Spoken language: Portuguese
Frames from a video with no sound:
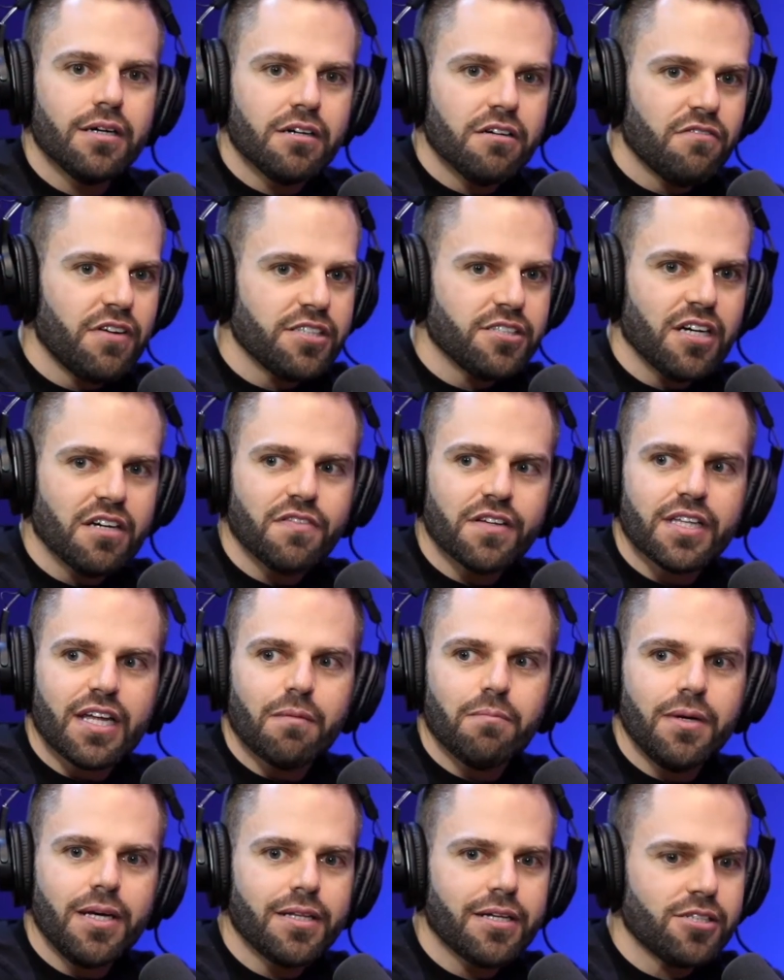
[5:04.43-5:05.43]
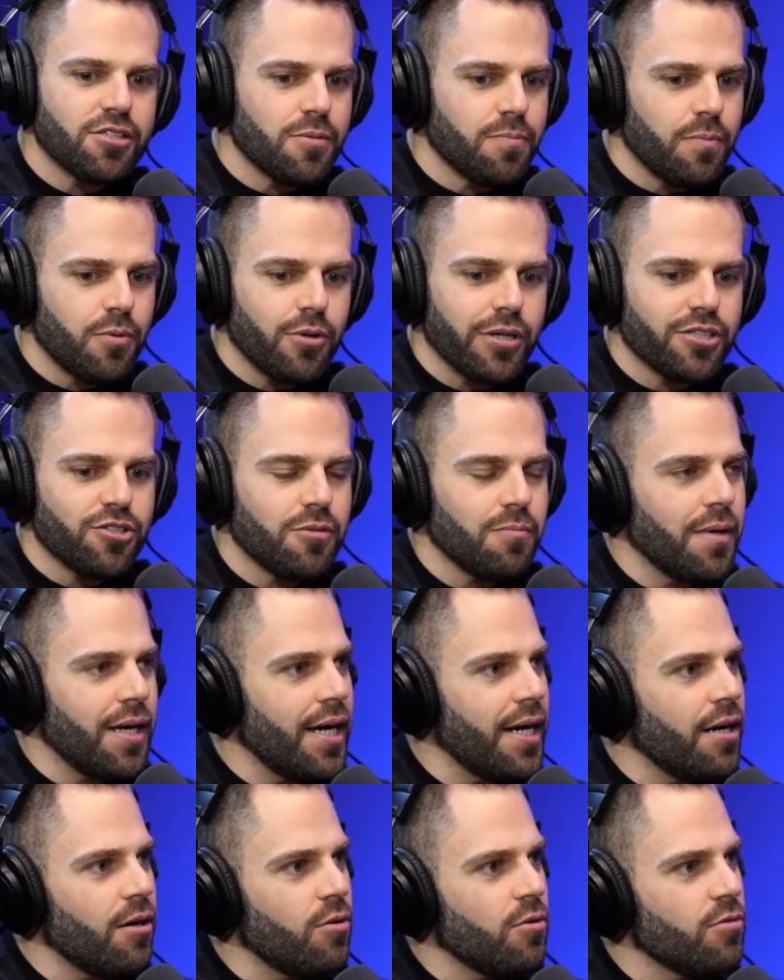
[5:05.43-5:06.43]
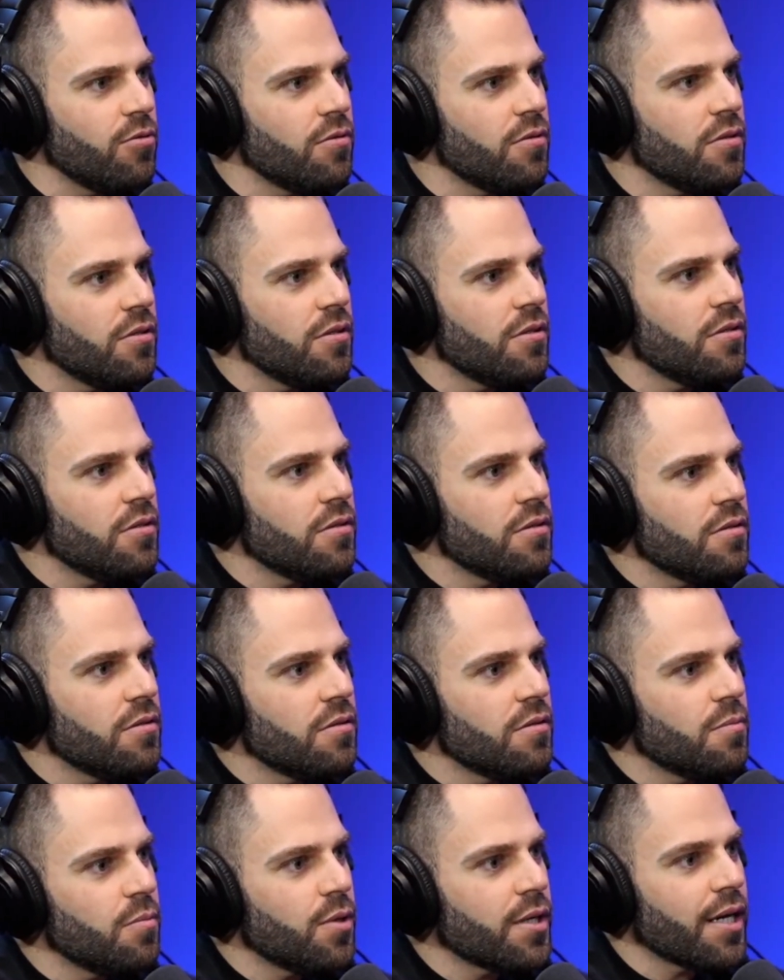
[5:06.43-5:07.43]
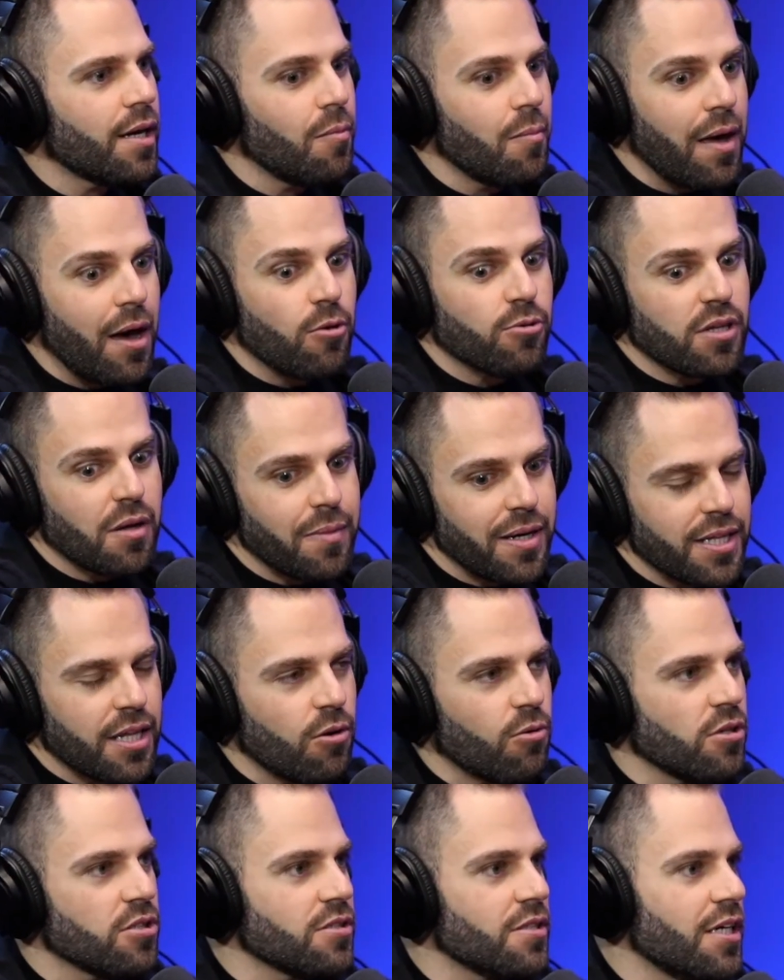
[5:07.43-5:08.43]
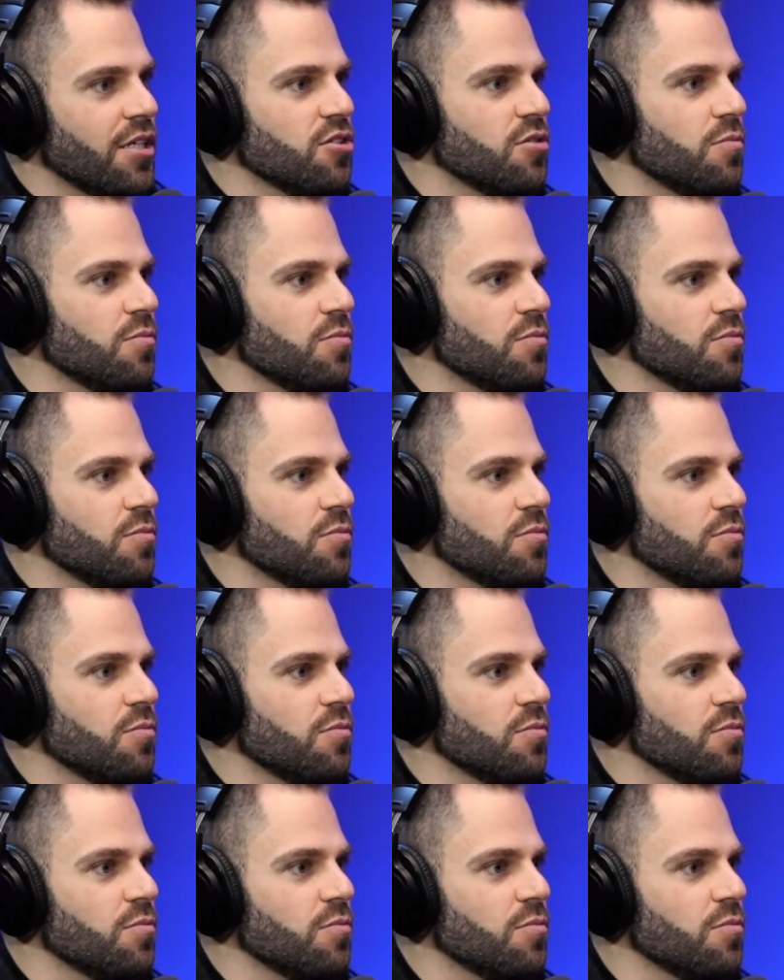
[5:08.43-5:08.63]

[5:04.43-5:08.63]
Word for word: Fazia a vitamina de, pô, de mel, porque mel também tem tá E não tinha